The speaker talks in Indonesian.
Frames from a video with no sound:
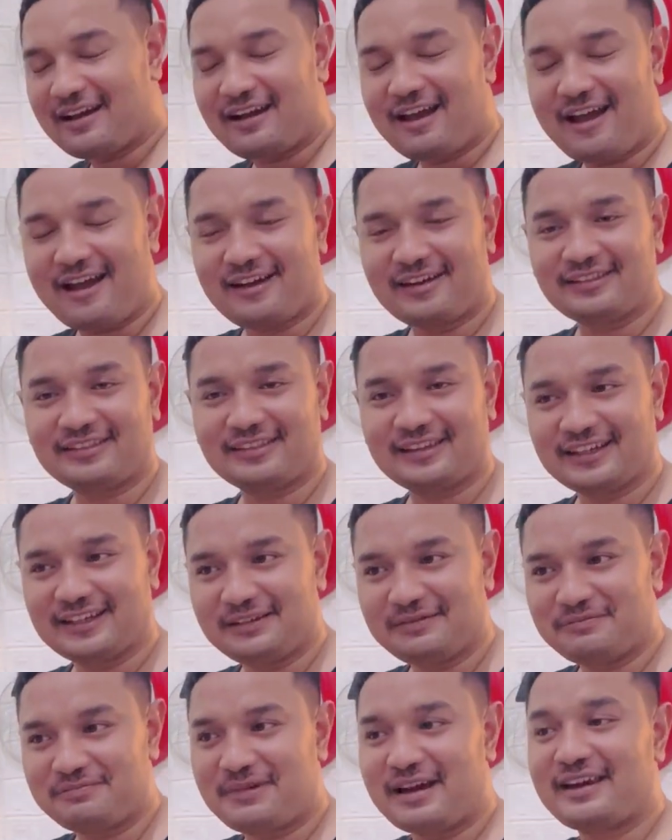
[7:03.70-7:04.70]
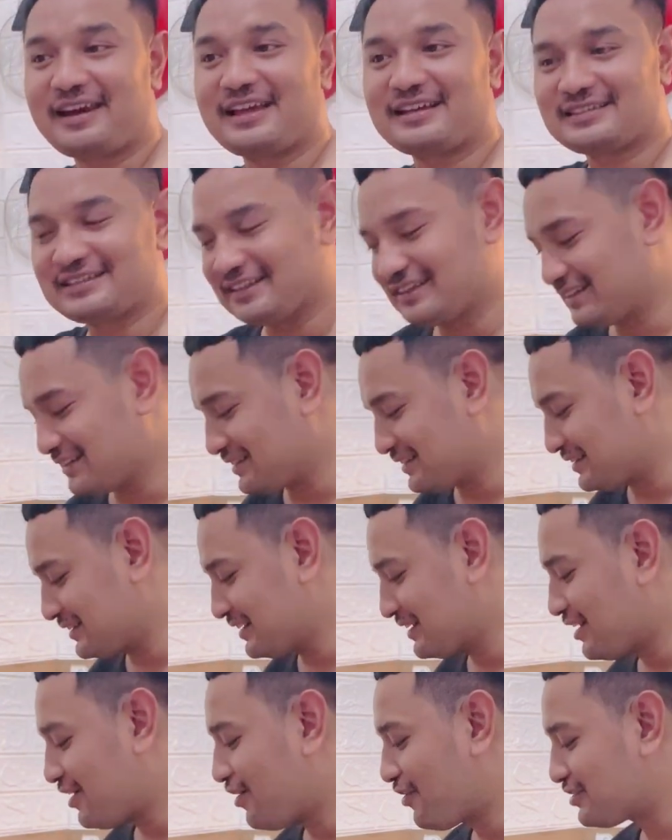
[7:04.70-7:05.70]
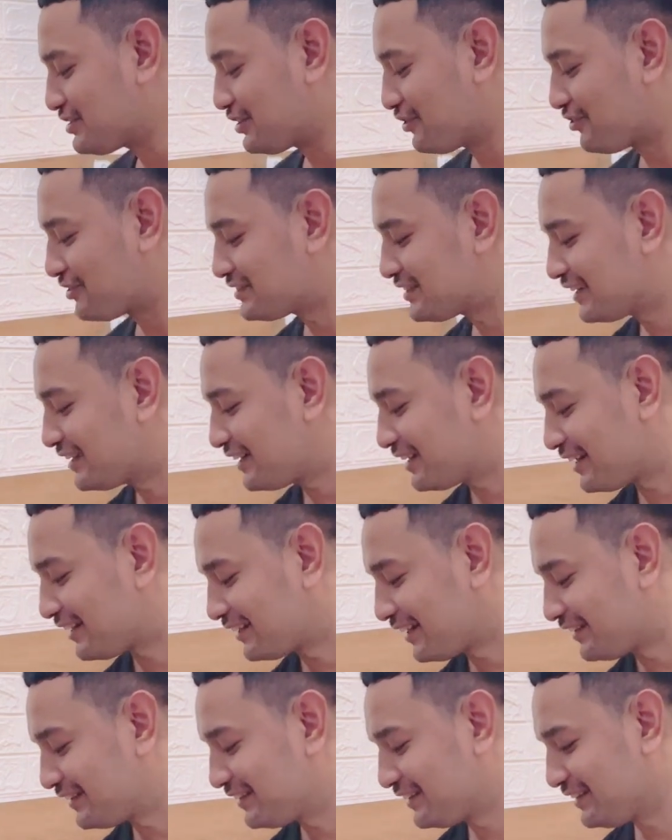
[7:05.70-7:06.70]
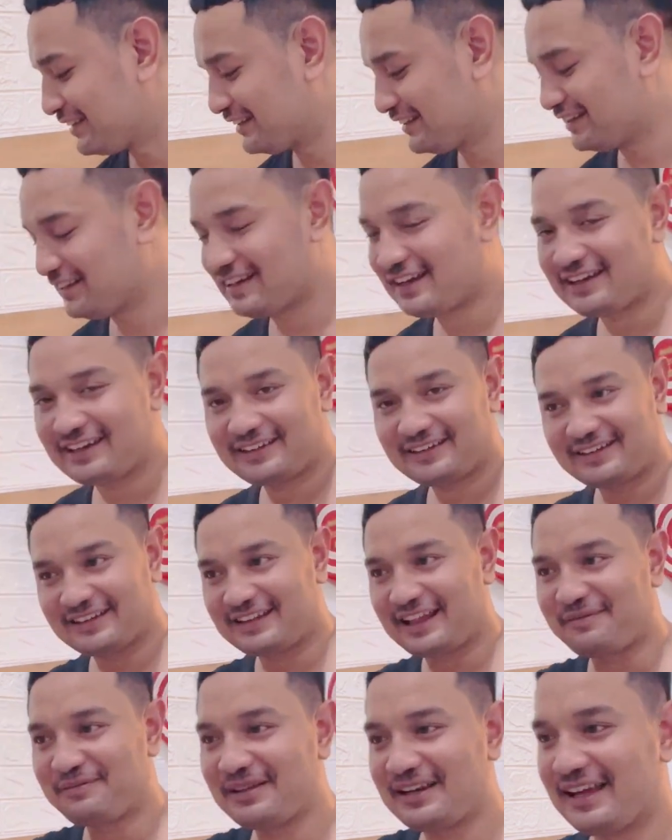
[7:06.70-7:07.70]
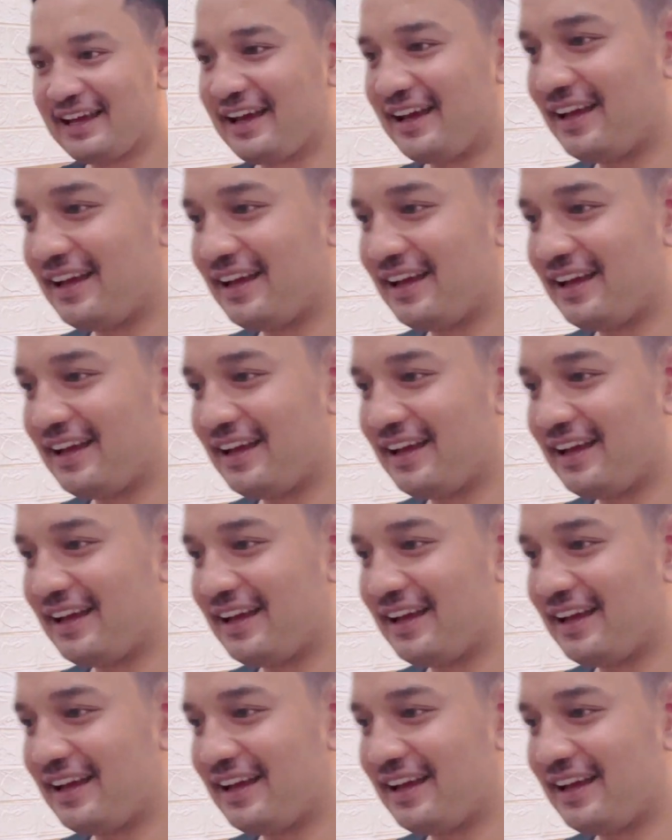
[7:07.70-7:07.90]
ngangetin manasin oseng-oseng kerang tadi kita ambil